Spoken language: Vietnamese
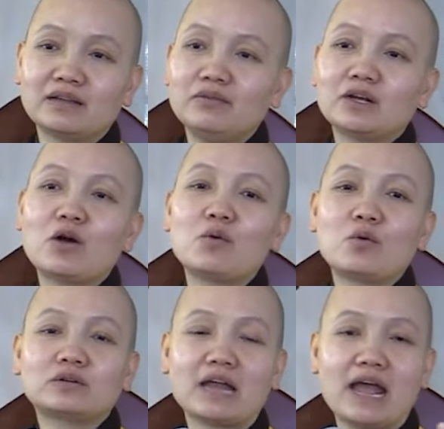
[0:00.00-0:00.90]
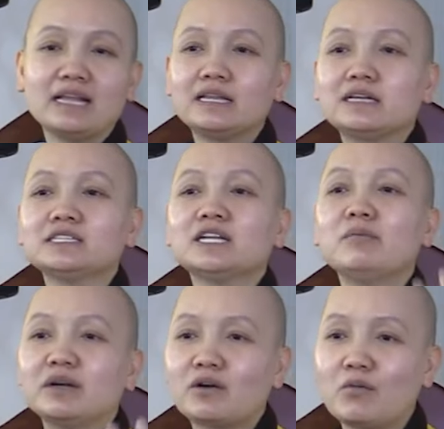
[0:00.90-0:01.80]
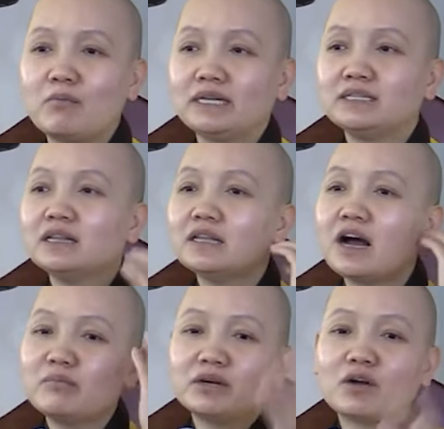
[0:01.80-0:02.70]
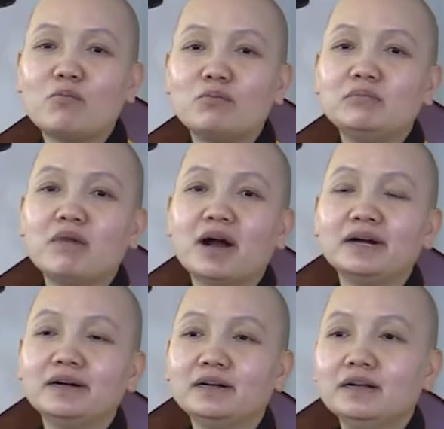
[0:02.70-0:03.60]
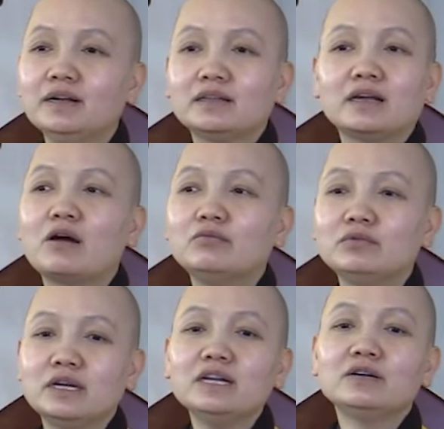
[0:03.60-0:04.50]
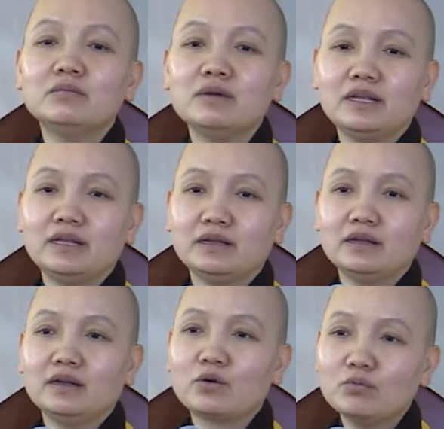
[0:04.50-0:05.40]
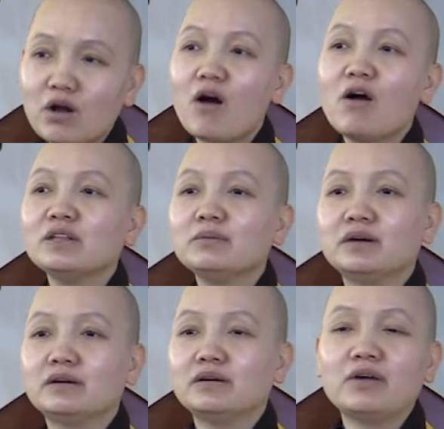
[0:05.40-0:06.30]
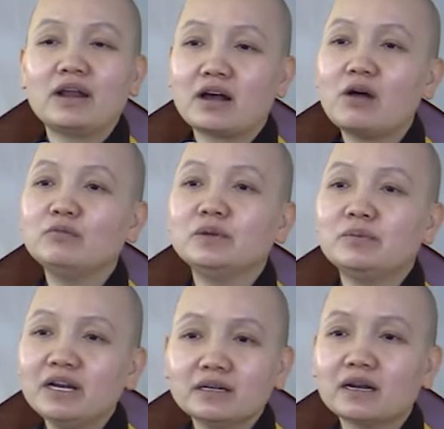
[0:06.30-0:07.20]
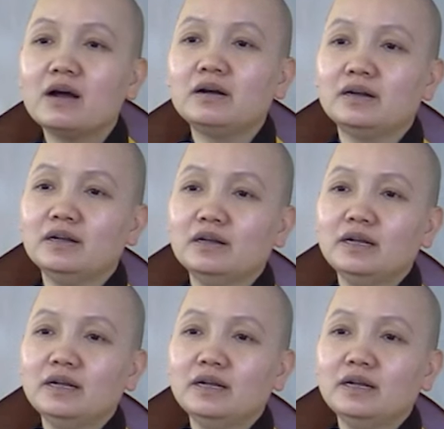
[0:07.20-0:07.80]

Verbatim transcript: Tại vì còn trẻ thì cái sức mình còn mạnh, tinh thần mình còn minh mẫn, thì không ít có bị. Cũng có nhưng mà không phải là không, nhưng mà ít hơn.